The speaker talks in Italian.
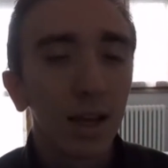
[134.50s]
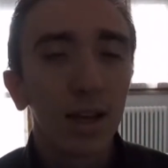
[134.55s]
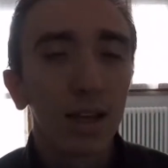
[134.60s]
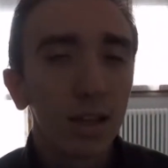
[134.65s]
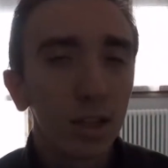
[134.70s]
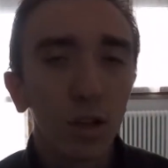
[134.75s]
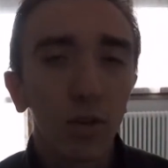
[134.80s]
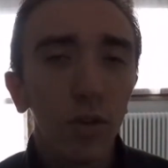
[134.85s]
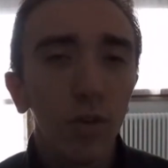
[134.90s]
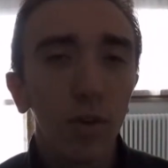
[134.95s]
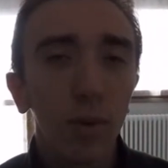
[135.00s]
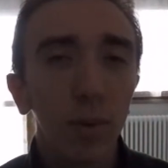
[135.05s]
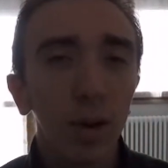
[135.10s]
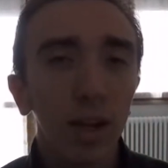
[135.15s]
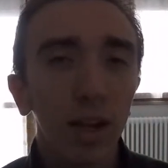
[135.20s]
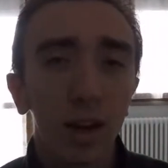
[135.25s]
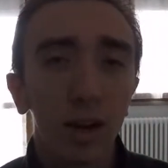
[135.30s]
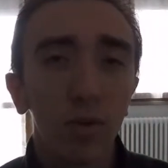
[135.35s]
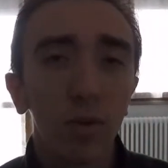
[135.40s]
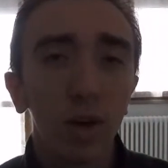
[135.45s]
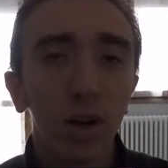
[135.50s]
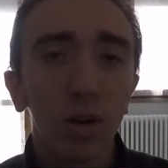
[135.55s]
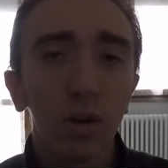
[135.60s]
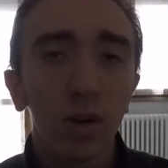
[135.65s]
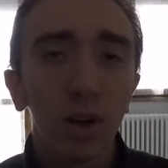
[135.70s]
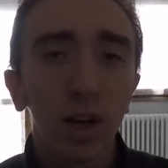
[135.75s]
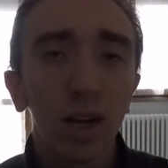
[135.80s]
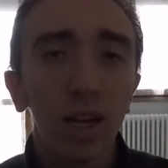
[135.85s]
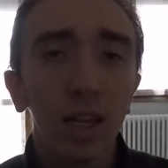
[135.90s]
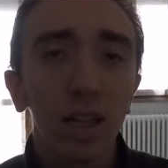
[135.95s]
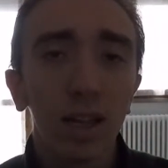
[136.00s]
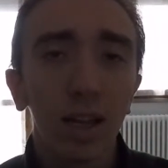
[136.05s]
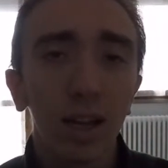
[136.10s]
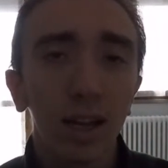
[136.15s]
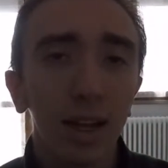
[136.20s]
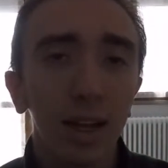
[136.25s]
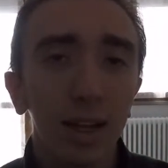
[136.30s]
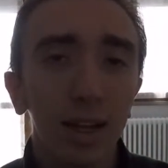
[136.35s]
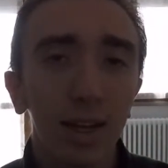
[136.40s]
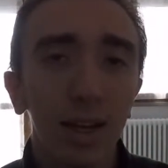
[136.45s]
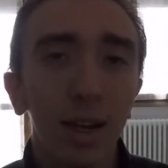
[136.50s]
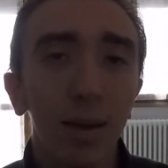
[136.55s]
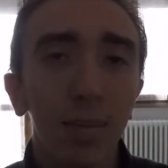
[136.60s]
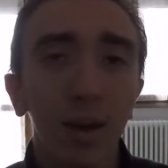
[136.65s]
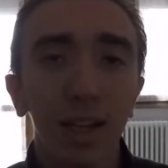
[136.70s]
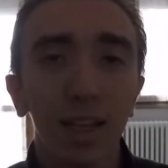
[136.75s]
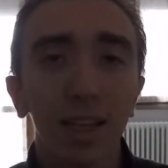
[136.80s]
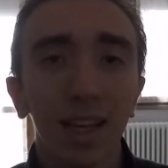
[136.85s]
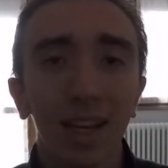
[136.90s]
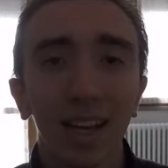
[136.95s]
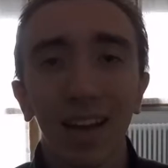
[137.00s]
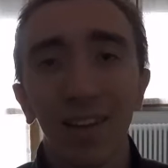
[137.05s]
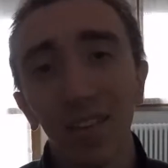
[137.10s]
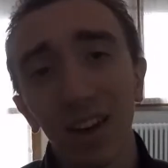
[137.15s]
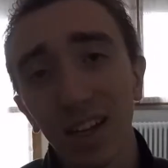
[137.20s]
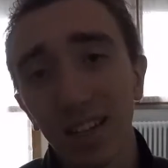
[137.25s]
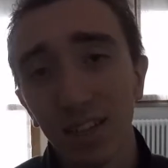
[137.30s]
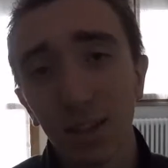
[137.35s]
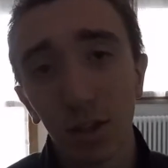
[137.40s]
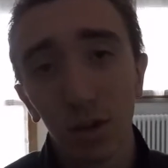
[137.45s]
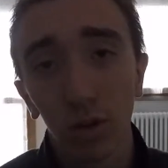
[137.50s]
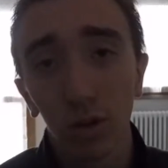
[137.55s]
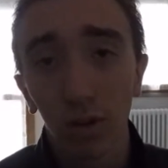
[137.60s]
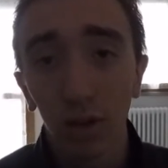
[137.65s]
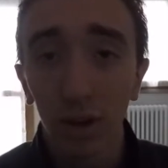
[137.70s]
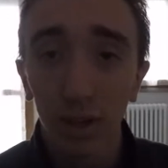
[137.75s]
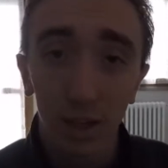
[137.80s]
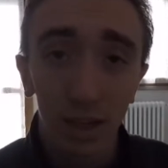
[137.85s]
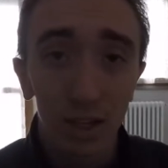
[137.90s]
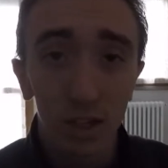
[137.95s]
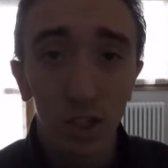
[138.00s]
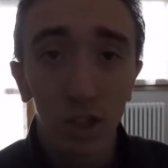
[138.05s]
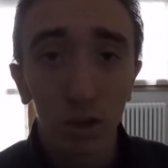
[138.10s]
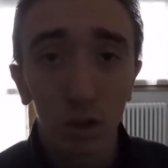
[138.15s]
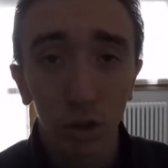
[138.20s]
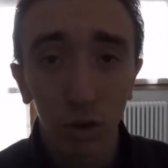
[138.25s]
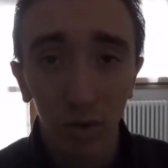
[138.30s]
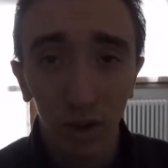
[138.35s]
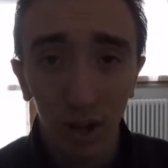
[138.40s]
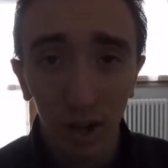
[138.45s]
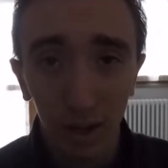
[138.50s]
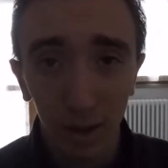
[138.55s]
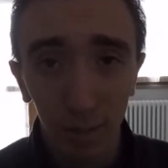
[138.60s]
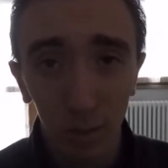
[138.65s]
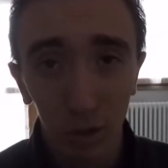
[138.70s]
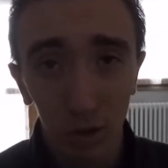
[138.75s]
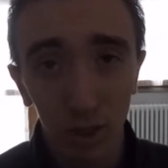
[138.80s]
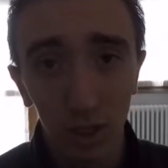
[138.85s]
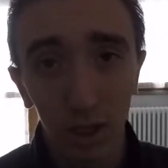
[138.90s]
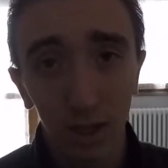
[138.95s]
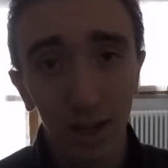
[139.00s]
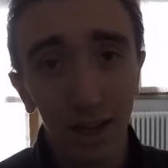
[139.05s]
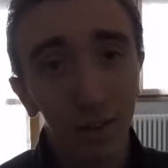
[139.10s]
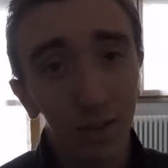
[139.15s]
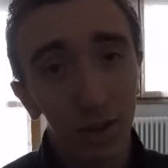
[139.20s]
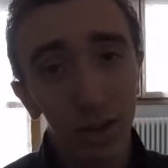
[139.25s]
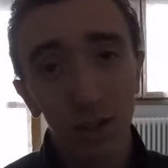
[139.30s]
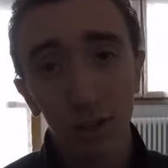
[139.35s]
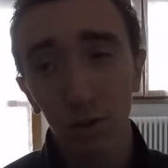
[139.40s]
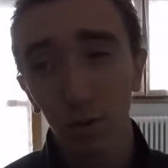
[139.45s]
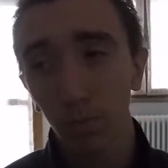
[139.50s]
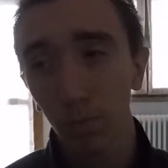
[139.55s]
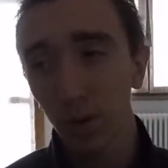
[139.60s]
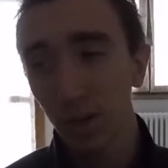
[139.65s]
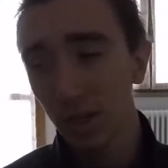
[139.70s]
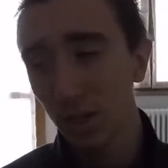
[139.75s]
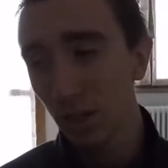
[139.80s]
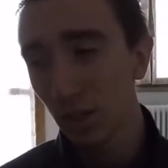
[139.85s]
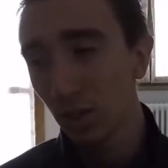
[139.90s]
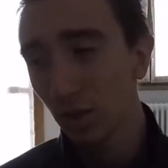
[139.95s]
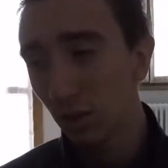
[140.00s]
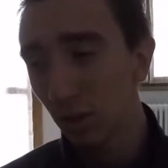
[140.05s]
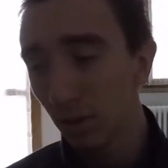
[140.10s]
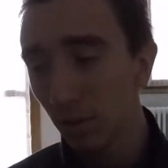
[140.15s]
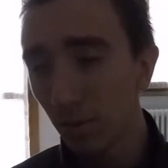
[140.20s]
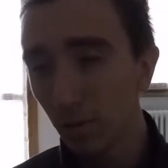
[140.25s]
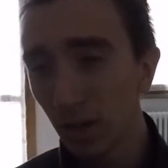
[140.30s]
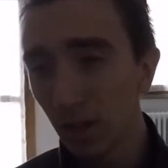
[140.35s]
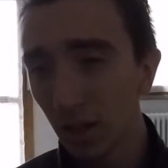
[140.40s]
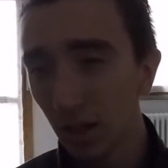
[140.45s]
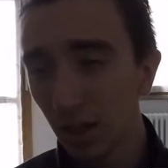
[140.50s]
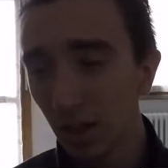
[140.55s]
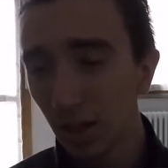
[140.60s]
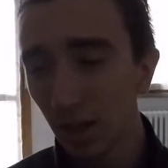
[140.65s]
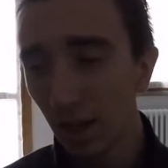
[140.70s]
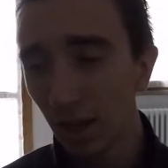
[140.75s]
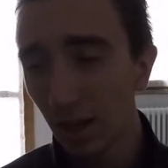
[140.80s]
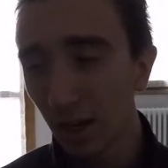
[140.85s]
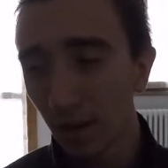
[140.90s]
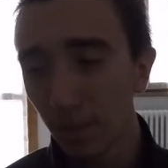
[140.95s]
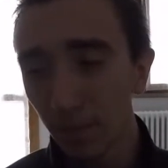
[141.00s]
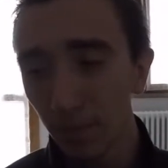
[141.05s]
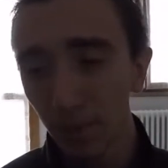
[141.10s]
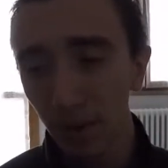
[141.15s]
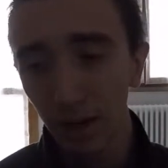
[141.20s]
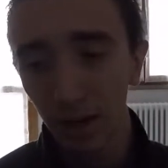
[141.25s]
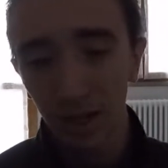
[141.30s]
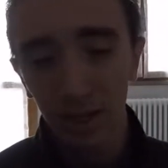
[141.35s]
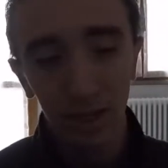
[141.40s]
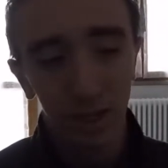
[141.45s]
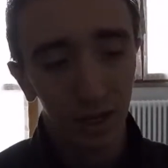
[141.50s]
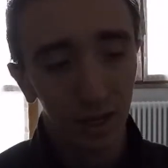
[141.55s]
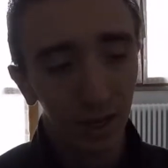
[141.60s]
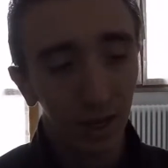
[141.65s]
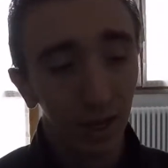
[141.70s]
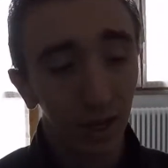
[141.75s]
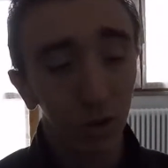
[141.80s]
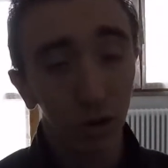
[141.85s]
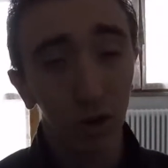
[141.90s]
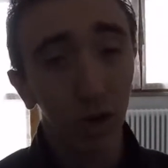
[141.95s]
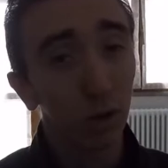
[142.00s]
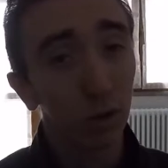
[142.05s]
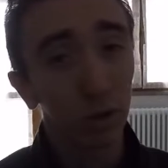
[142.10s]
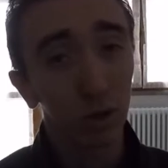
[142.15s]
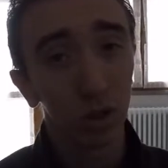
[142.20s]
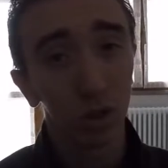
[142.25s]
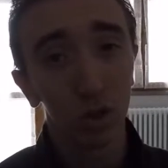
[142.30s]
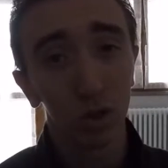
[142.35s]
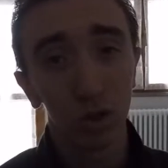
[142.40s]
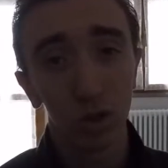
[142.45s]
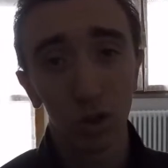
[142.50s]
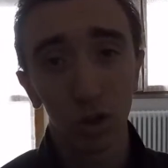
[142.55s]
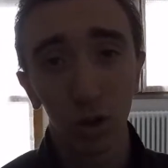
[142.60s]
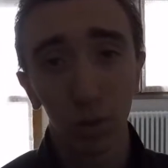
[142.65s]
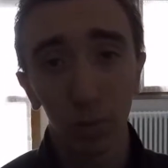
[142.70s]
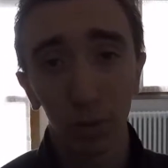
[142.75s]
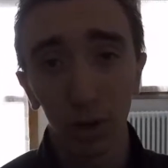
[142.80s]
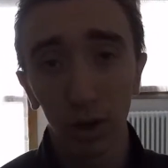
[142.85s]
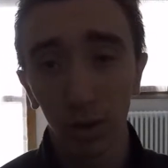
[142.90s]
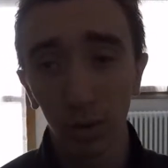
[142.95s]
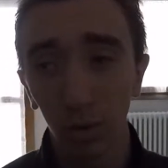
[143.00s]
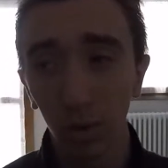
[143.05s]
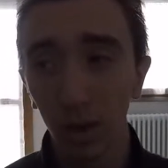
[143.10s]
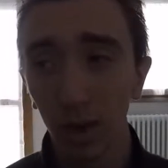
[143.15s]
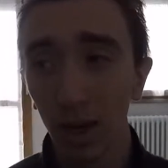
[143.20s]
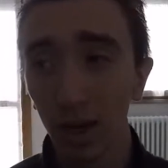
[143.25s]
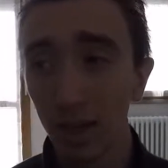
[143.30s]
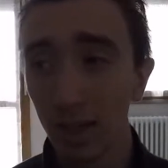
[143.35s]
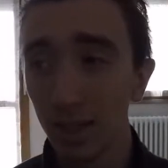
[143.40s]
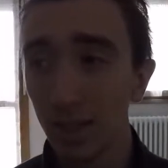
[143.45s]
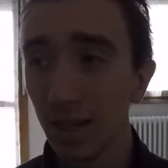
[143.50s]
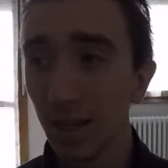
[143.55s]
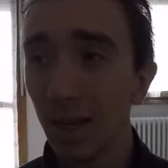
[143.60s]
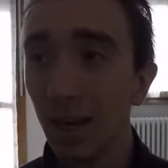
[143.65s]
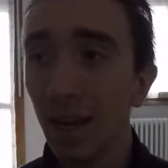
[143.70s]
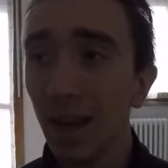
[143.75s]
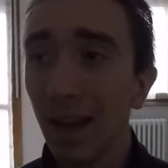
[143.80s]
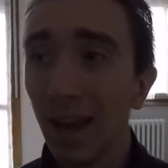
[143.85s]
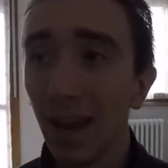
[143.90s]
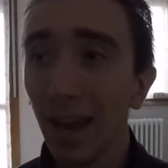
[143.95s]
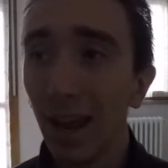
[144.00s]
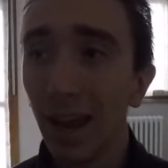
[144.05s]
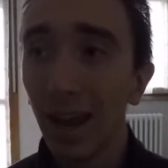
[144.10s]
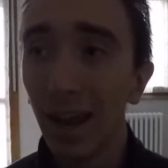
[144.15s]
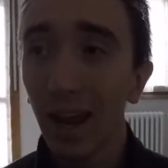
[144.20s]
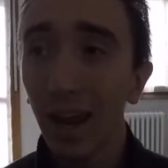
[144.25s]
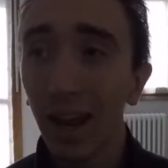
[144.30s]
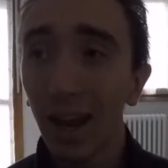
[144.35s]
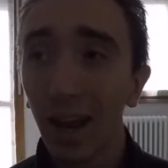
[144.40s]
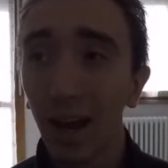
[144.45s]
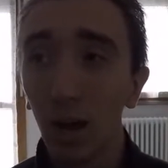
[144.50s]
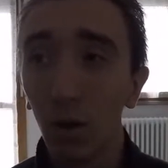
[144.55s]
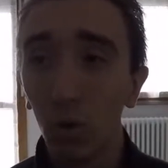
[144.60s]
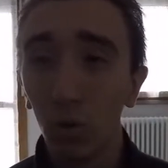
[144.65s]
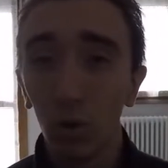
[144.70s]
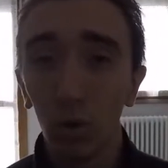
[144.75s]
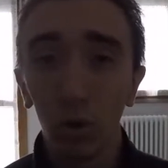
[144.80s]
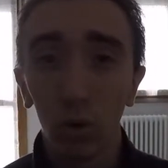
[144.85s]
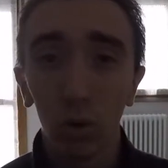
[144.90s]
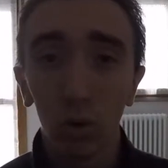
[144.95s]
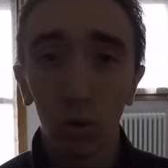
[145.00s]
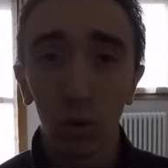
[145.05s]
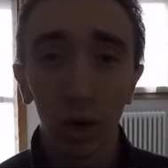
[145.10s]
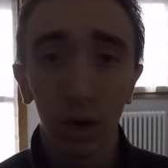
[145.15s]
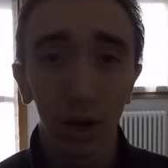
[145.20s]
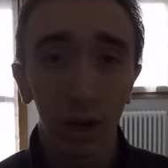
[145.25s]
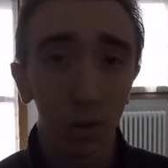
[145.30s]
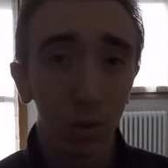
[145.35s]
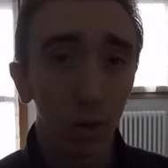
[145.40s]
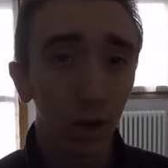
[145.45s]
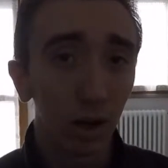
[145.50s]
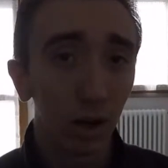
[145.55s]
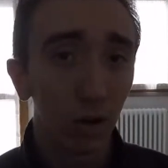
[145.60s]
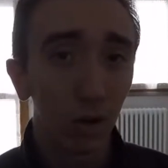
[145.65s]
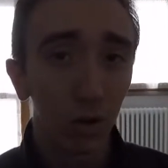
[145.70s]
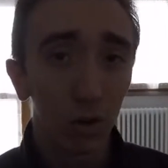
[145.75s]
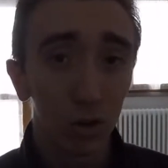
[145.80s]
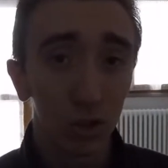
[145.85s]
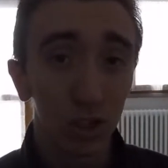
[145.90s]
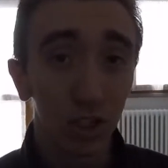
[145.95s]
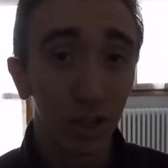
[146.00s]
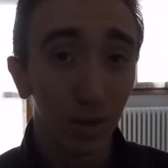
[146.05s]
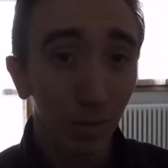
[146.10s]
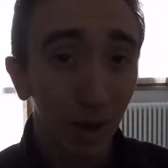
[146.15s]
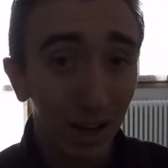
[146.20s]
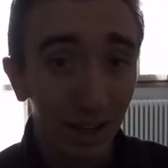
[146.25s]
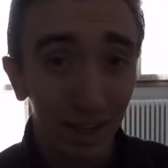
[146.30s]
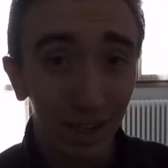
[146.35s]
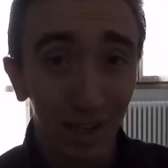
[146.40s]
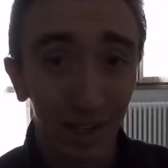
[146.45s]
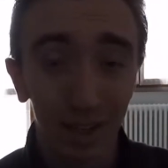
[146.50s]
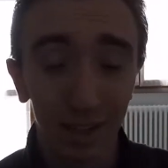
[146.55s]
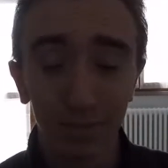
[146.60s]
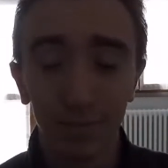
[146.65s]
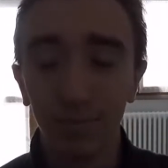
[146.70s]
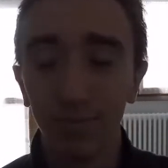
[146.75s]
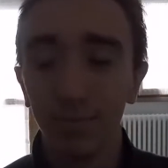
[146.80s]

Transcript: Dovevamo andare in una località chiamata Cavezzo che si trova a Modena. Cavezzo è un paesino di, di campagna che non è un tiro di schioppo da qui, anzi è a un'ora e qualcosa di macchina.